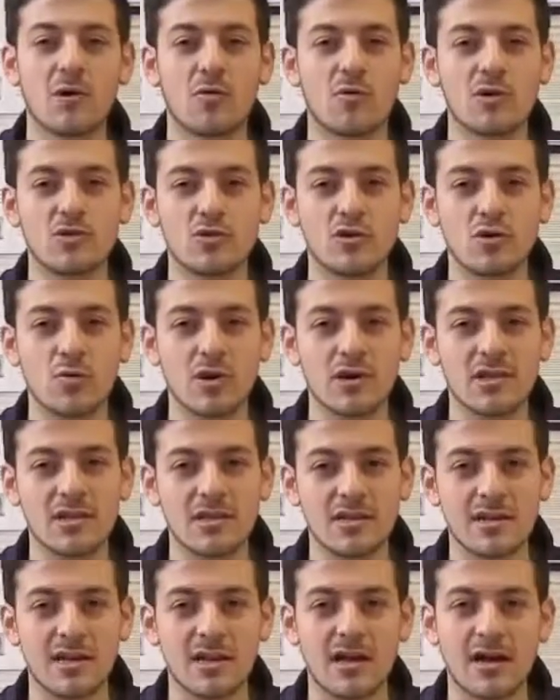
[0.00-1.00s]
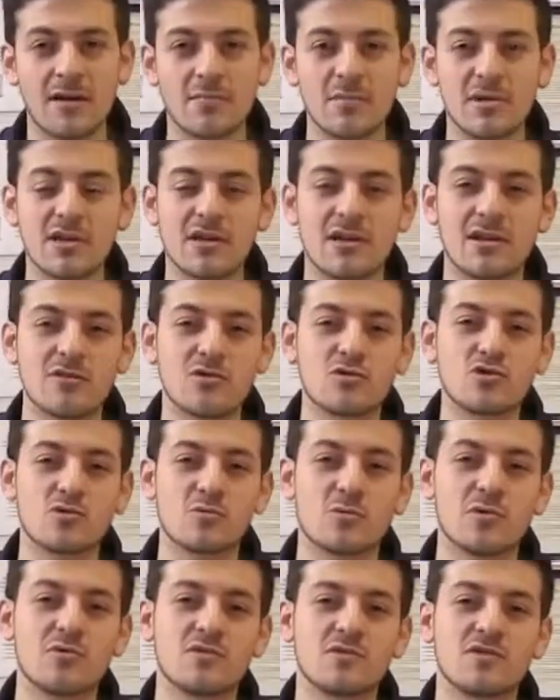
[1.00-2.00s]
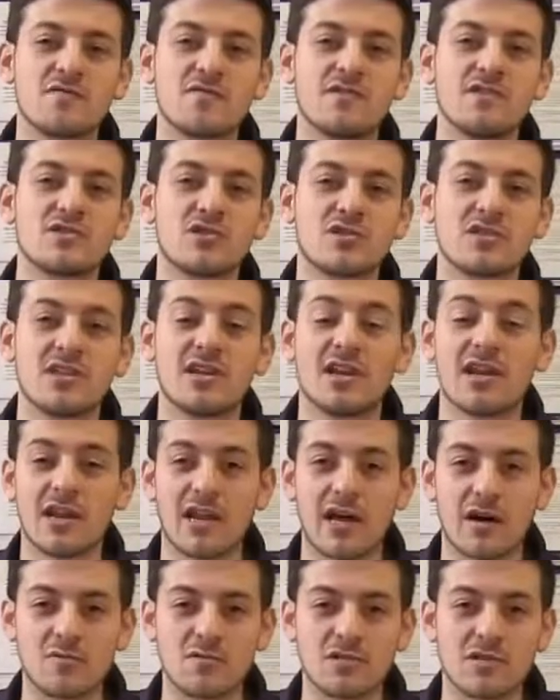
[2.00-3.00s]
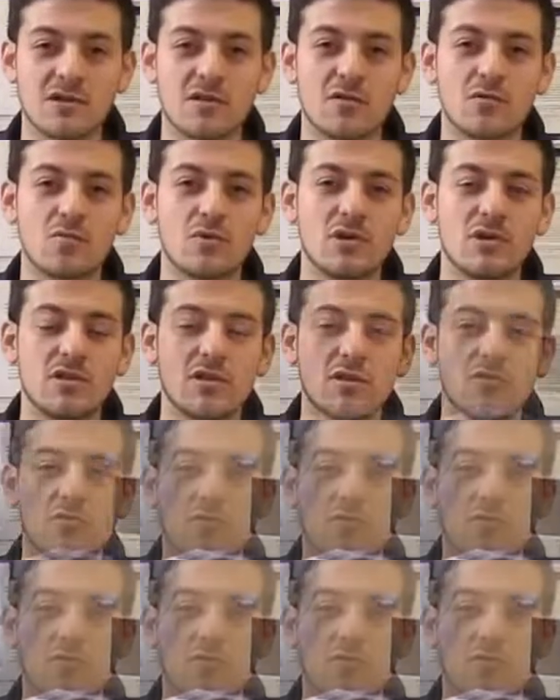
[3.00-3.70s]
Per quanto riguarda gli incoming, il nostro primo servizio attiene all'housing, quindi